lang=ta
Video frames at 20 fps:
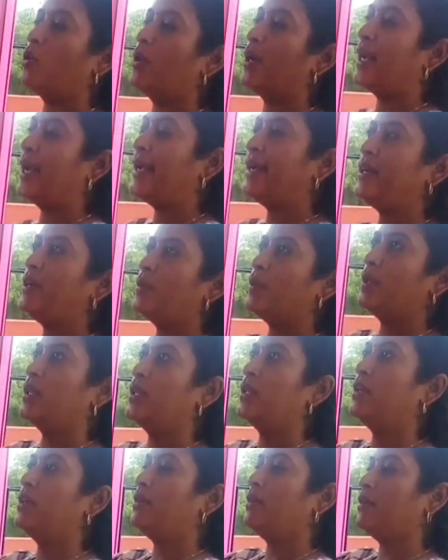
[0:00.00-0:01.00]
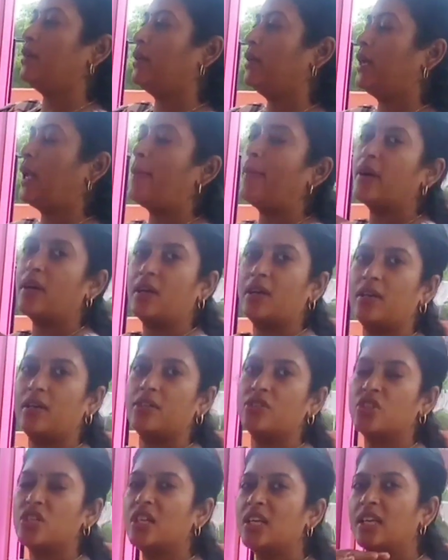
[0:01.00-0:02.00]
லைட் வந்து நமக்கு
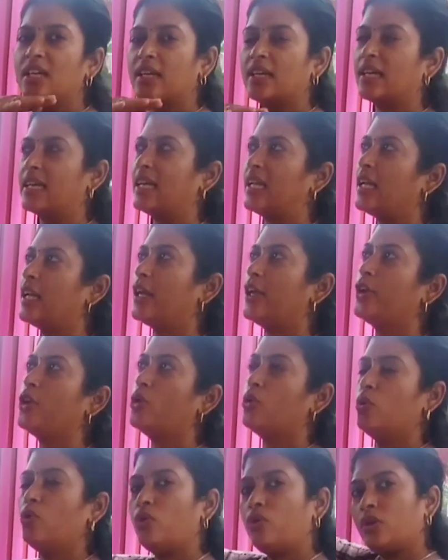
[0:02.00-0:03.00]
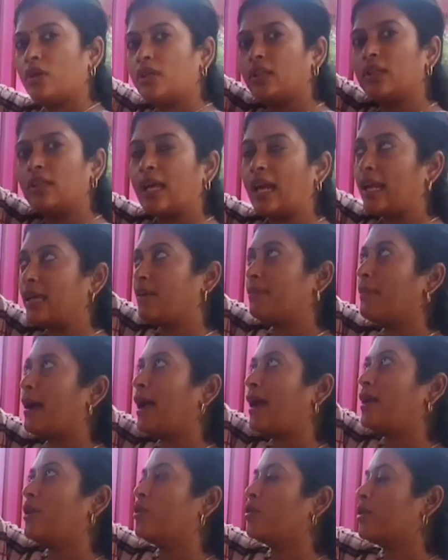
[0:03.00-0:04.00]
சின்னுக்கு கீழேயும் தலைக்கு
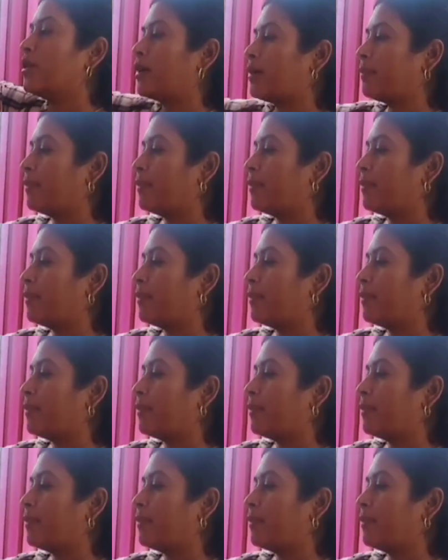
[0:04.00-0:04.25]
மேலேயும் இருக்கிற மாதிரி